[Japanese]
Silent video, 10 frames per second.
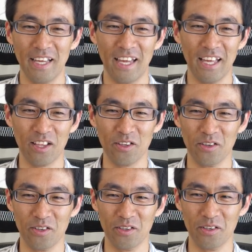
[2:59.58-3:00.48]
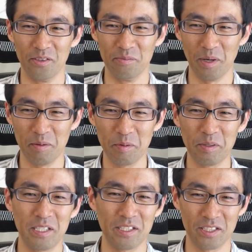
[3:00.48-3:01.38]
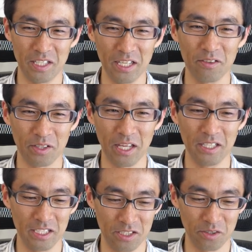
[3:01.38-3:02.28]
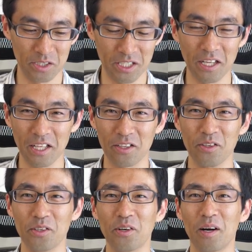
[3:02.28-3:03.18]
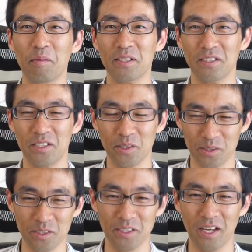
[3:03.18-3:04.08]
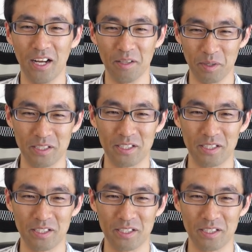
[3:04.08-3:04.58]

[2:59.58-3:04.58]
えっ、ー、と、まあ、MBC3 をね、実装したいなというのがまず一つありま